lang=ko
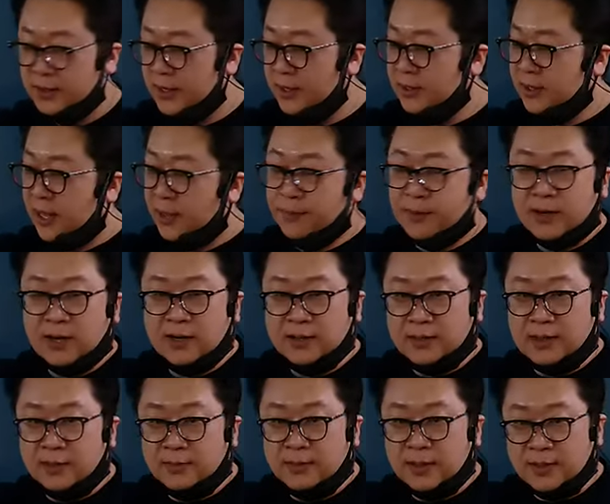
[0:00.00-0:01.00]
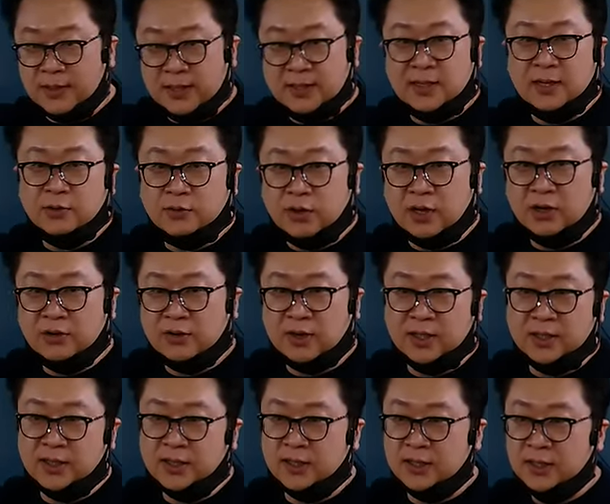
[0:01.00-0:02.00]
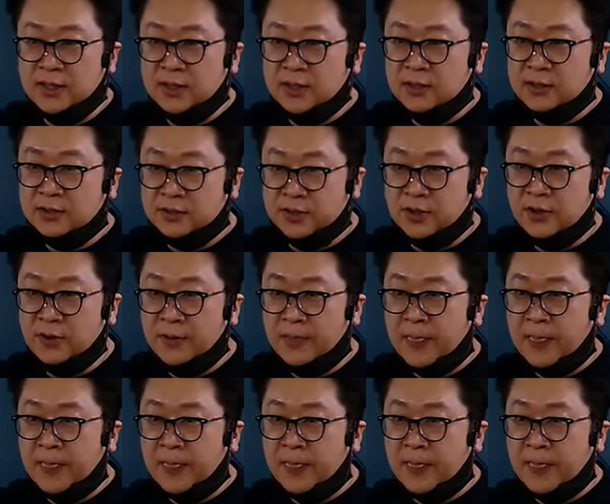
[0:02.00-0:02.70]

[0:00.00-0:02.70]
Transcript: 얘는 개발할 땅만 대상으로 할 거 아니야. 그죠?